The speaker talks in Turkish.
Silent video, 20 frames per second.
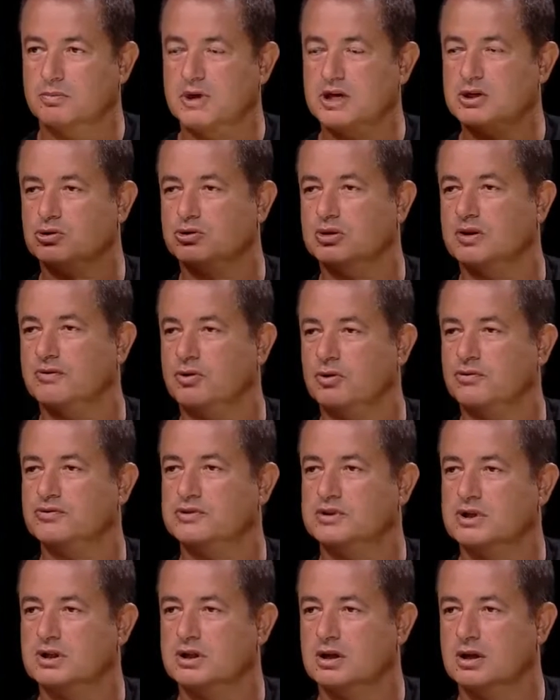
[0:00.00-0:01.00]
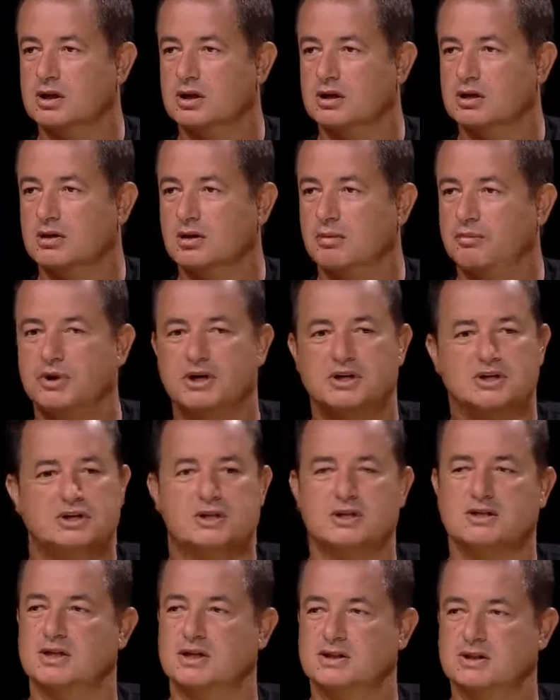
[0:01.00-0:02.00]
5 gün evvel ofisteydi. Barış
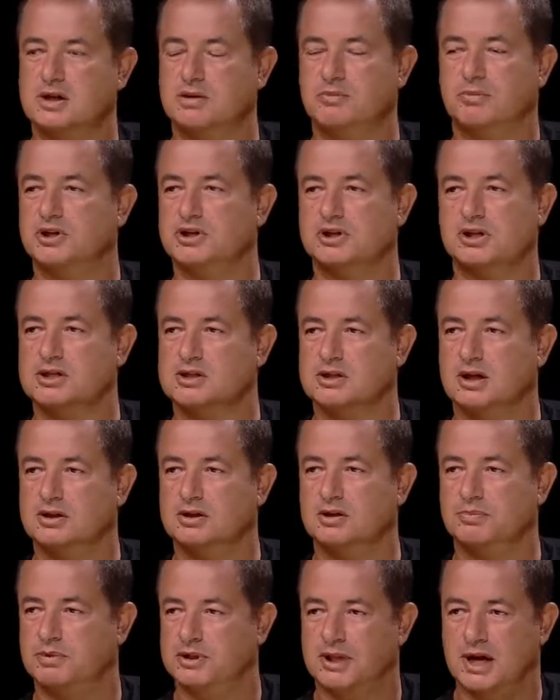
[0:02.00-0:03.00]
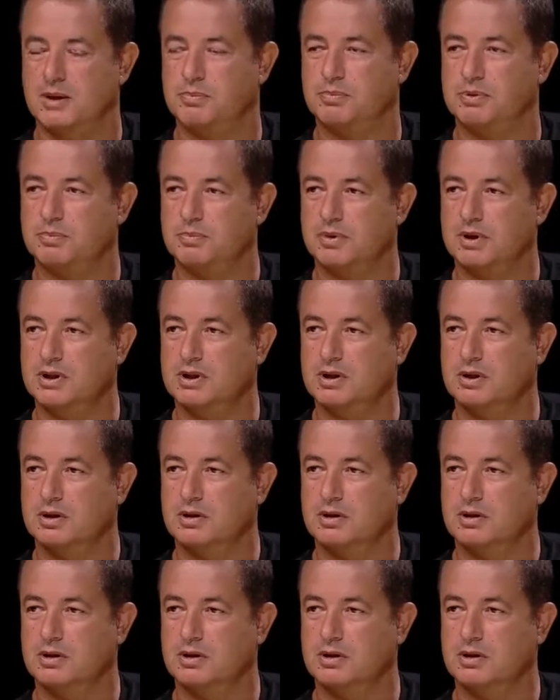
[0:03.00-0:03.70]
kazansa barış kazandı. Ne yapayım ben?